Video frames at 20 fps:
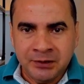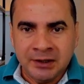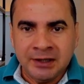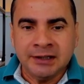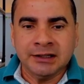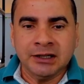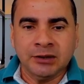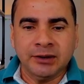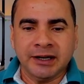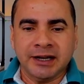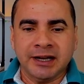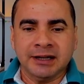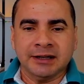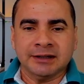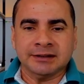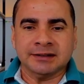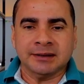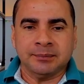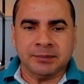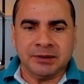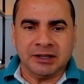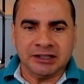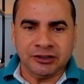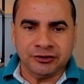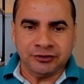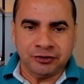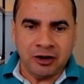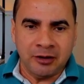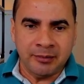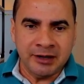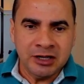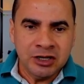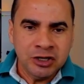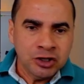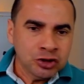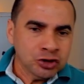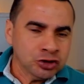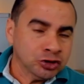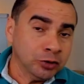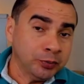Então, aqui nessa plataforma,
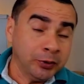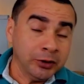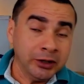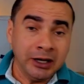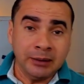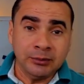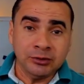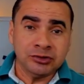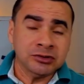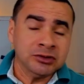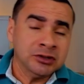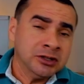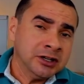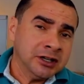suponhamos